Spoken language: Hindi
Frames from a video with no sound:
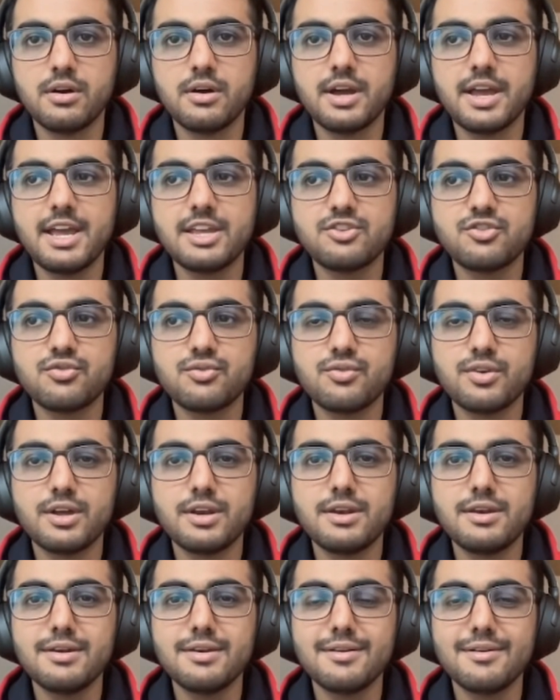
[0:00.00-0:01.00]
एच
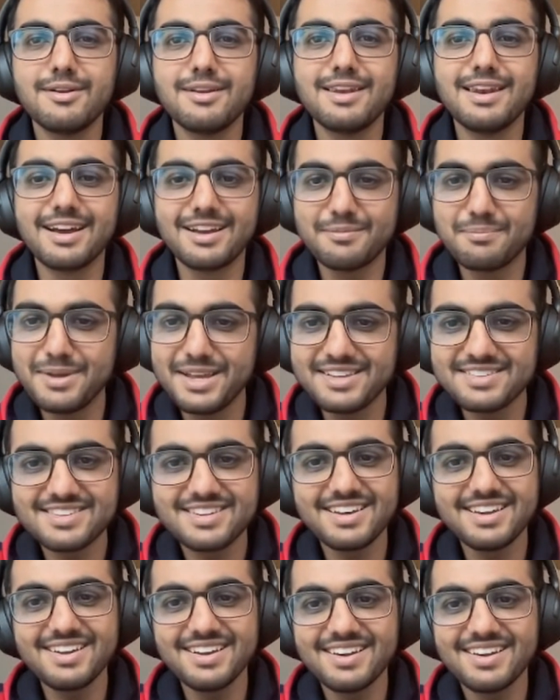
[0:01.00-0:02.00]
वन लक
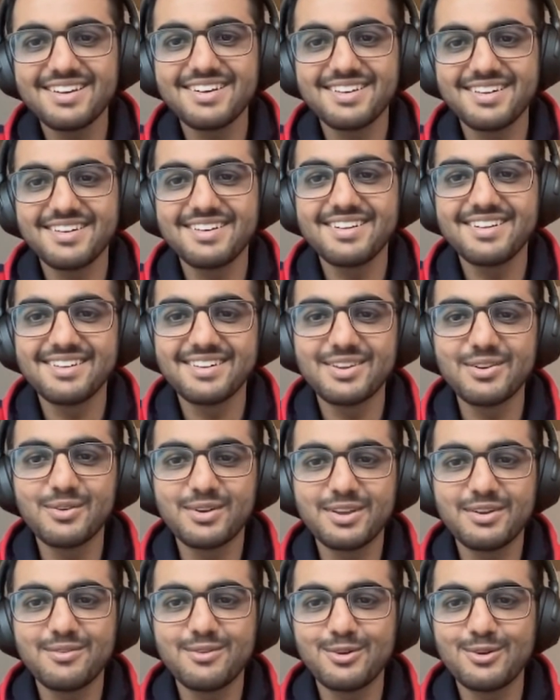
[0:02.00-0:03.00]
बेस्ड है Uh,
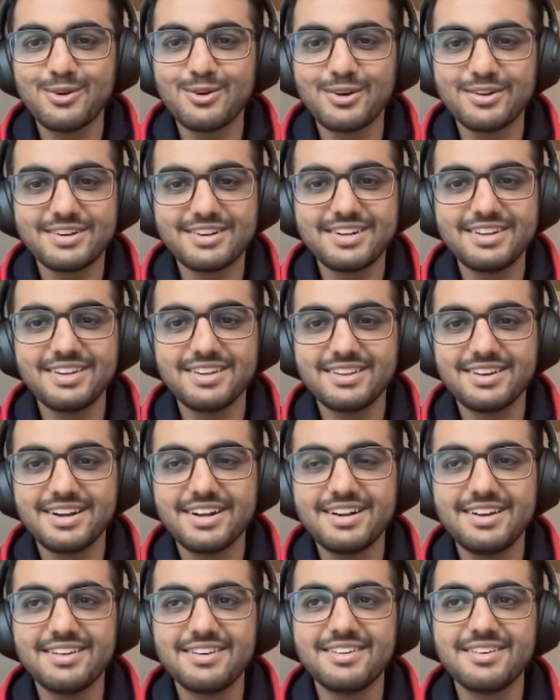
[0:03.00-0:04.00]
क्योंकि वो लॉटरी है
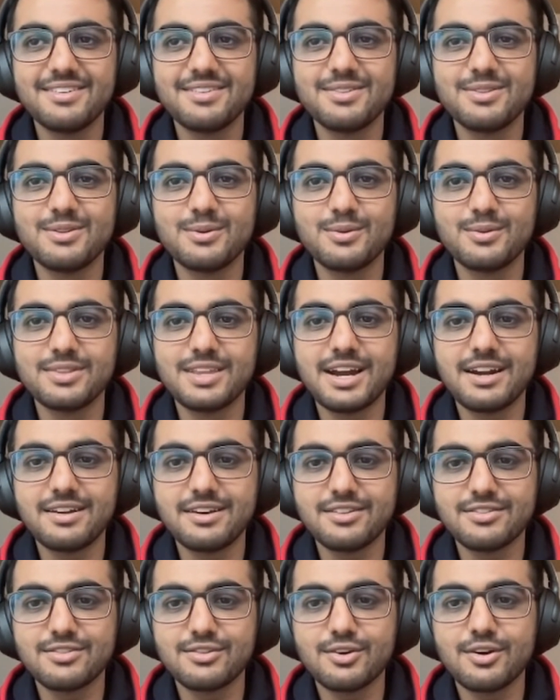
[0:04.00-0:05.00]
राइट तो दैट
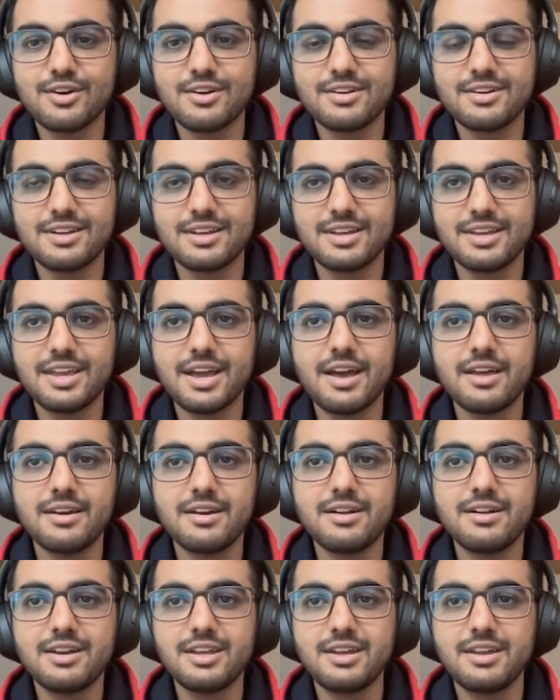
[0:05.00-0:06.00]
डज नॉट
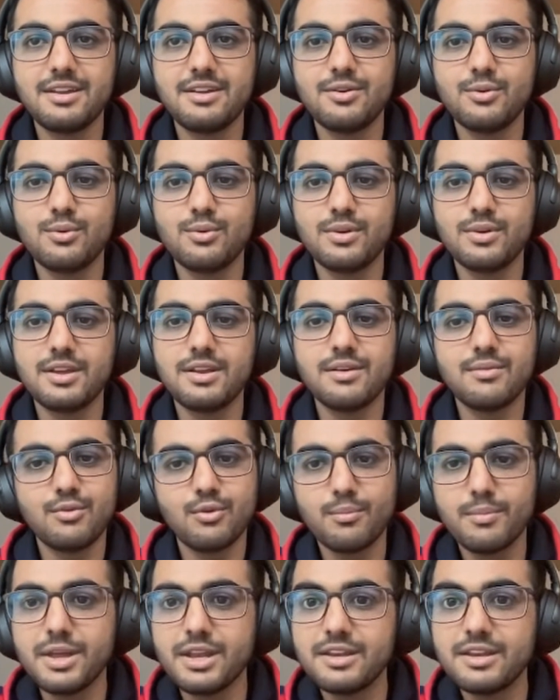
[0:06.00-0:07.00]
गारंटी यू कि
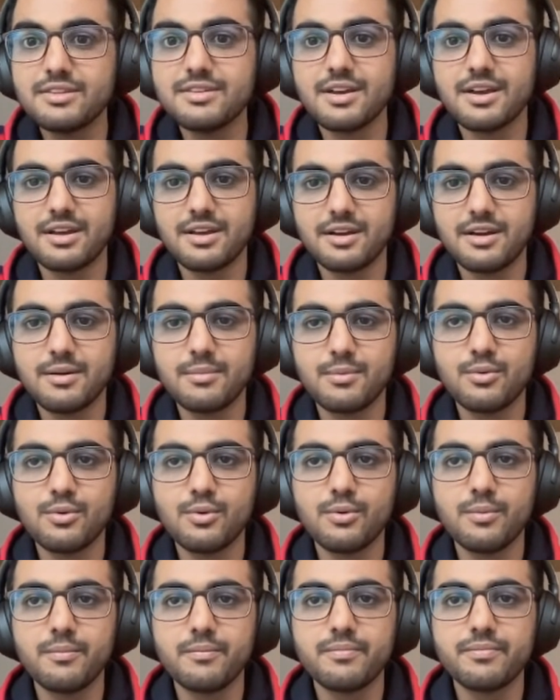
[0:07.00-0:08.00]
वो मिल ही जाएगा
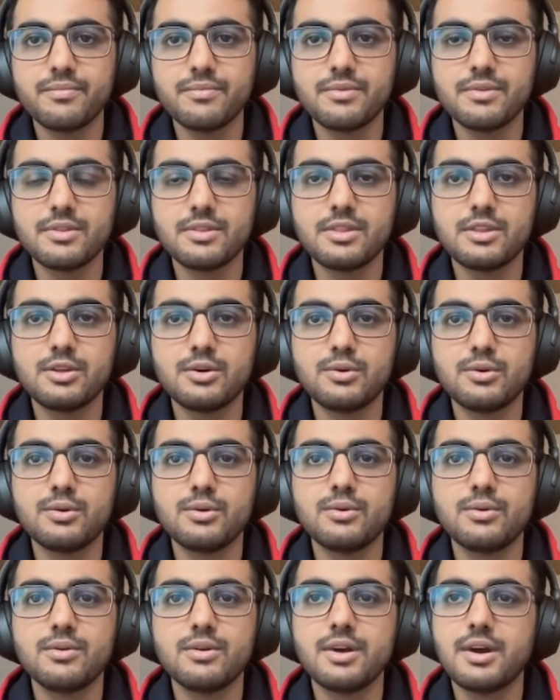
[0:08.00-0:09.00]
आपको
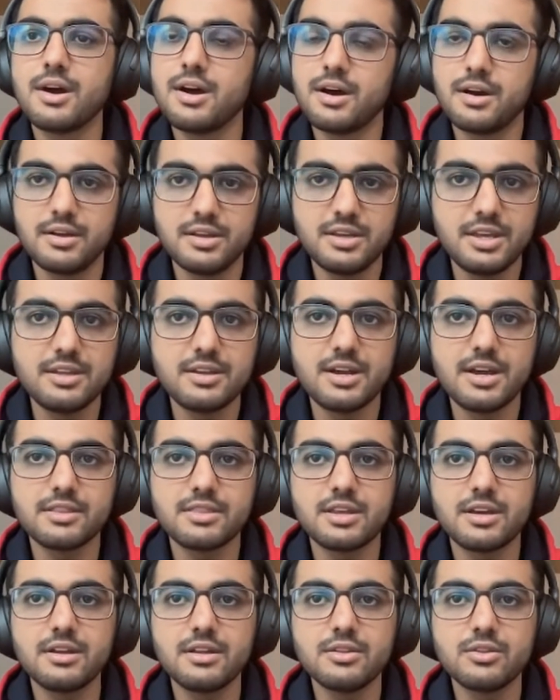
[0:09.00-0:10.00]
तो हाँ ये
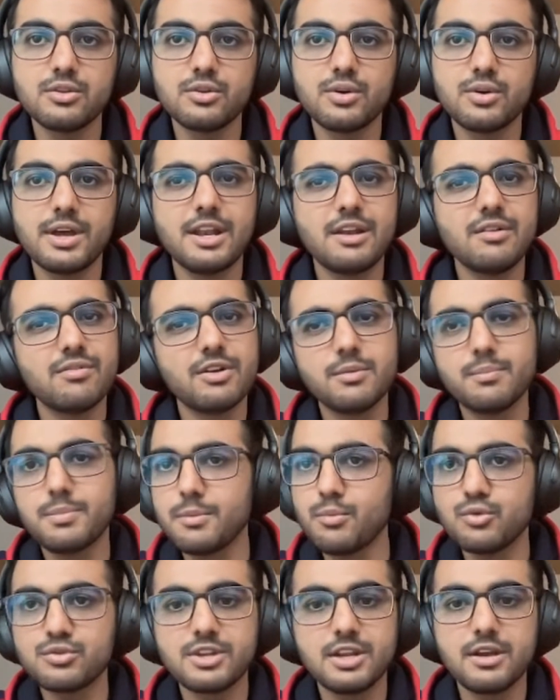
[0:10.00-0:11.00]
रहता है तो एल वन पे
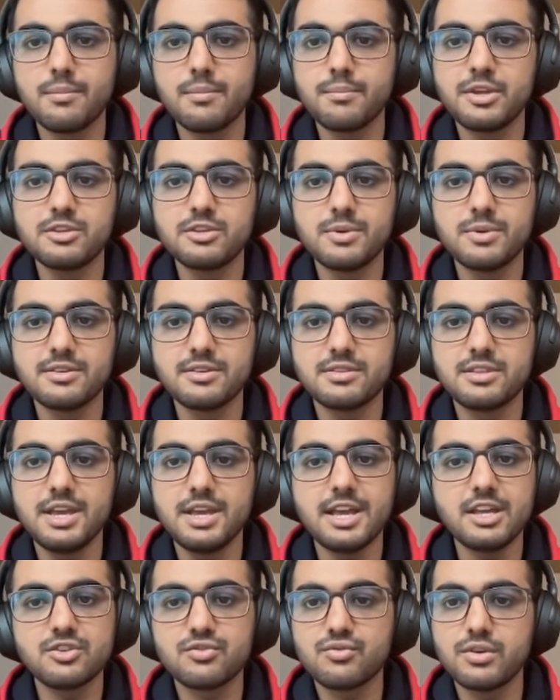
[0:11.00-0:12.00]
मोस्टली कंपनीज भेजती
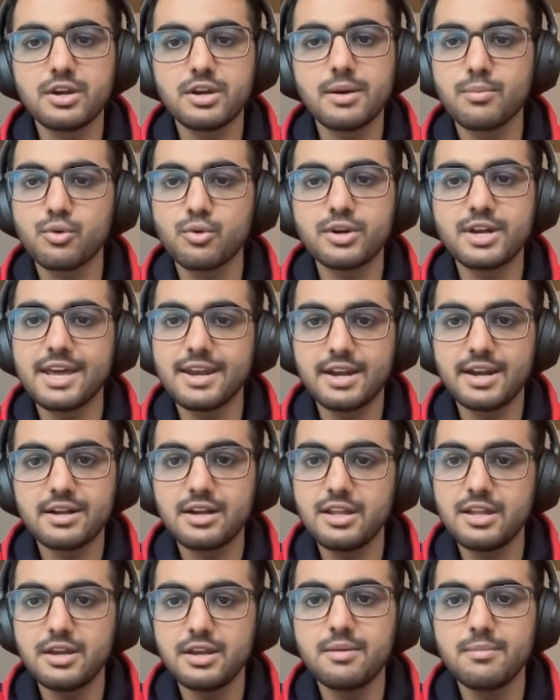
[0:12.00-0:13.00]
है एच वन आपको
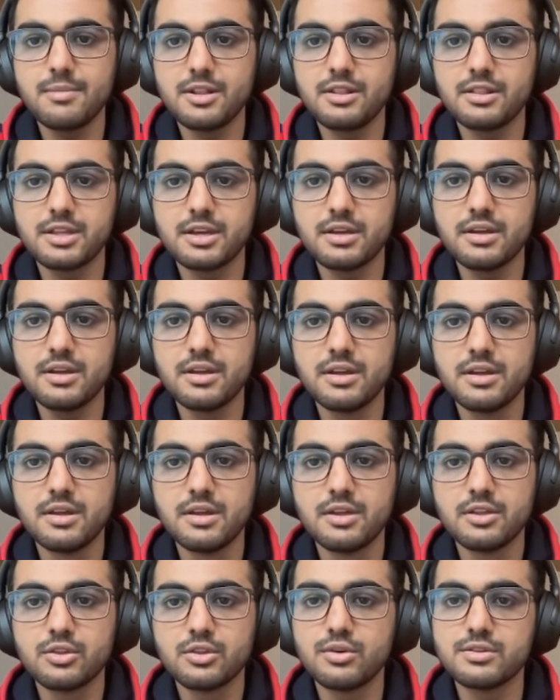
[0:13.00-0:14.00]
डायरेक्टली नहीं मिलता है
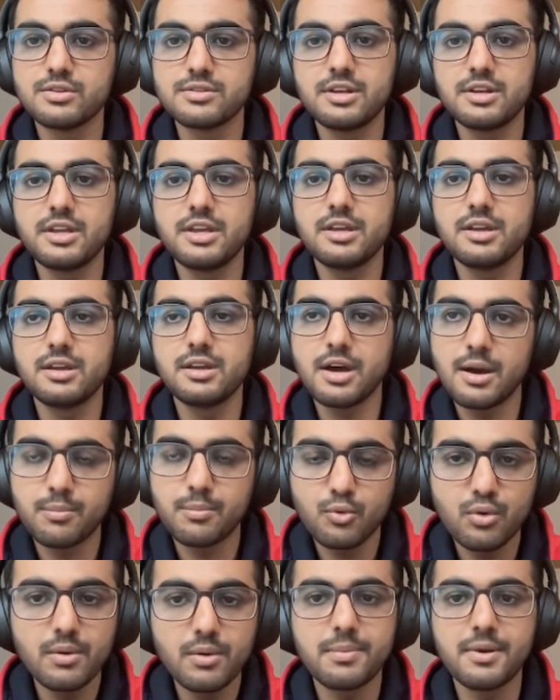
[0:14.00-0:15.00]
तो इसलिए
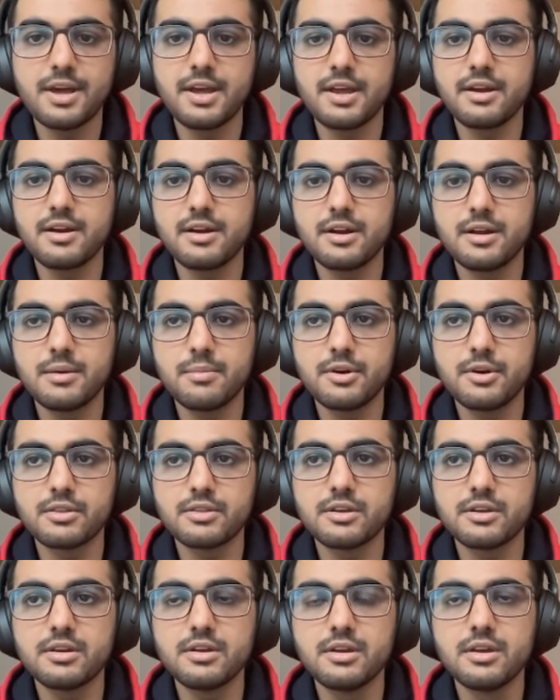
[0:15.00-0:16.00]
आपको अप्लाई करना पड़ता है